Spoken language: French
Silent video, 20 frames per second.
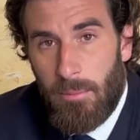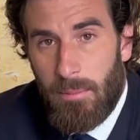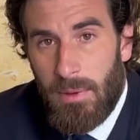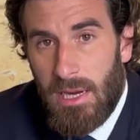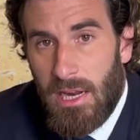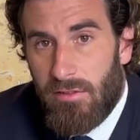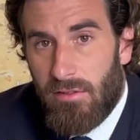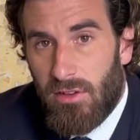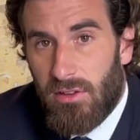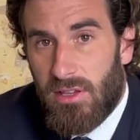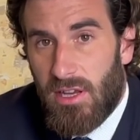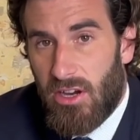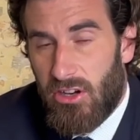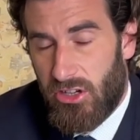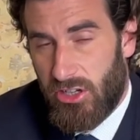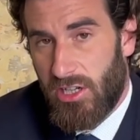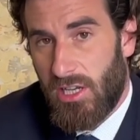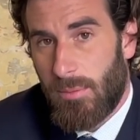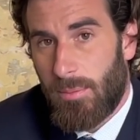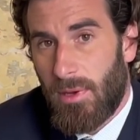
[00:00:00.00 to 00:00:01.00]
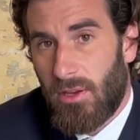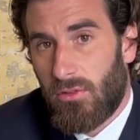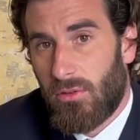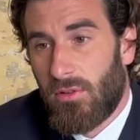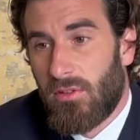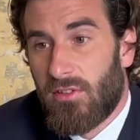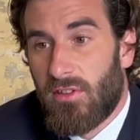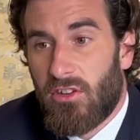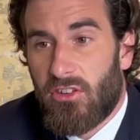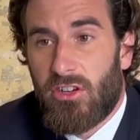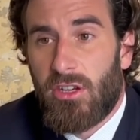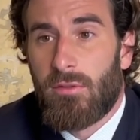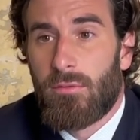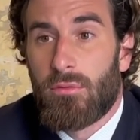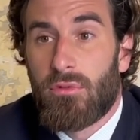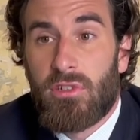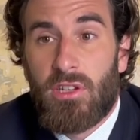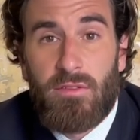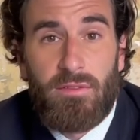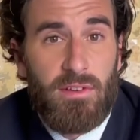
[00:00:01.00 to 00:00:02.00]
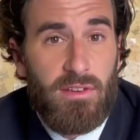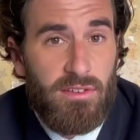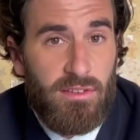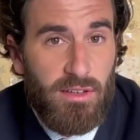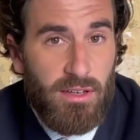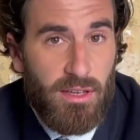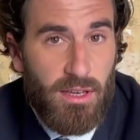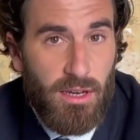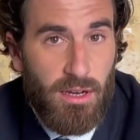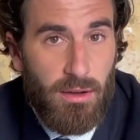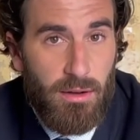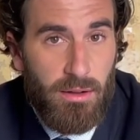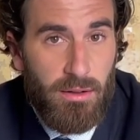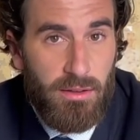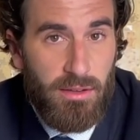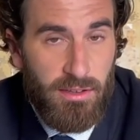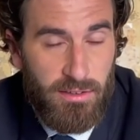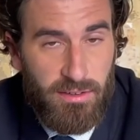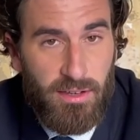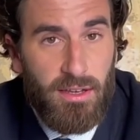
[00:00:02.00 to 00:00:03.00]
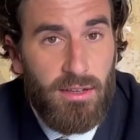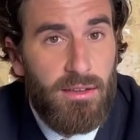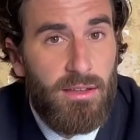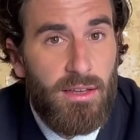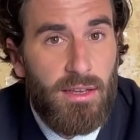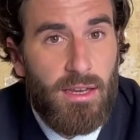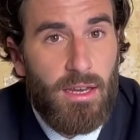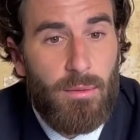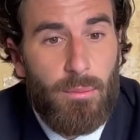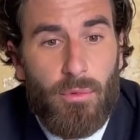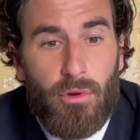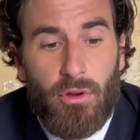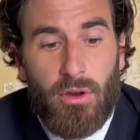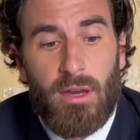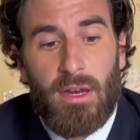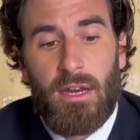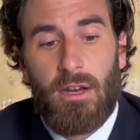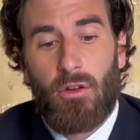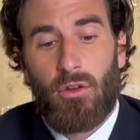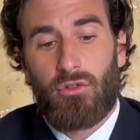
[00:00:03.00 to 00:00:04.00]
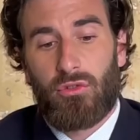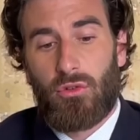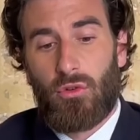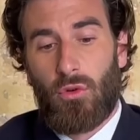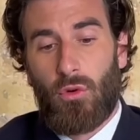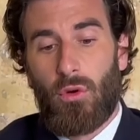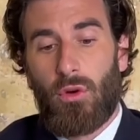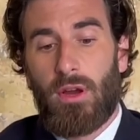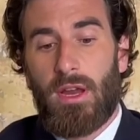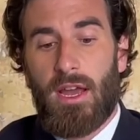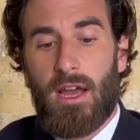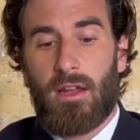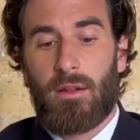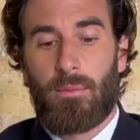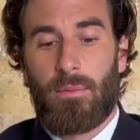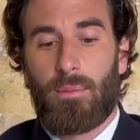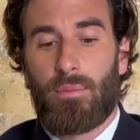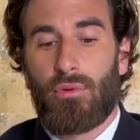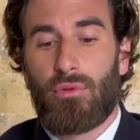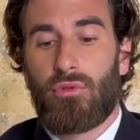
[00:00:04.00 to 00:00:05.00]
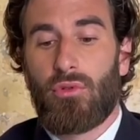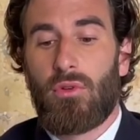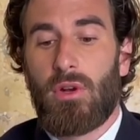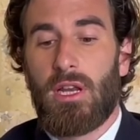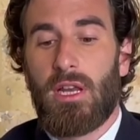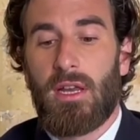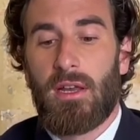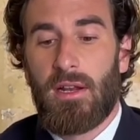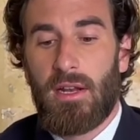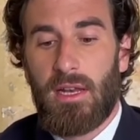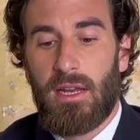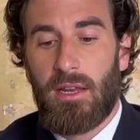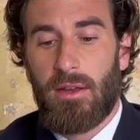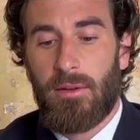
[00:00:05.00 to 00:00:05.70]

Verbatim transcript: Mais l'avantage des personnes âgées, vous savez, c'est qu'elles décèdent dès qu'elles meurent. Et lorsque l'on regarde plutôt les,